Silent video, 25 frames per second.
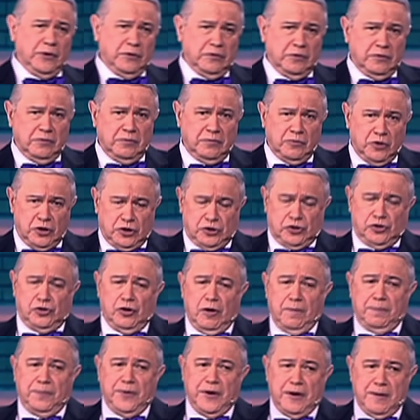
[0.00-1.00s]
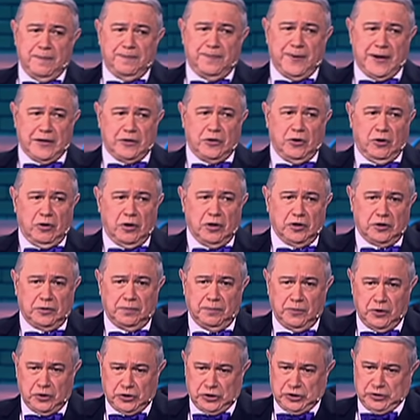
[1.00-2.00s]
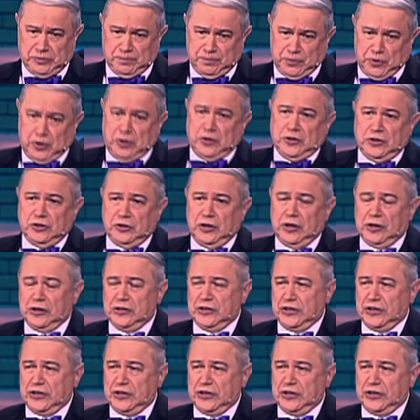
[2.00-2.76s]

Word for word: Ну, может, что перепадет, может, просто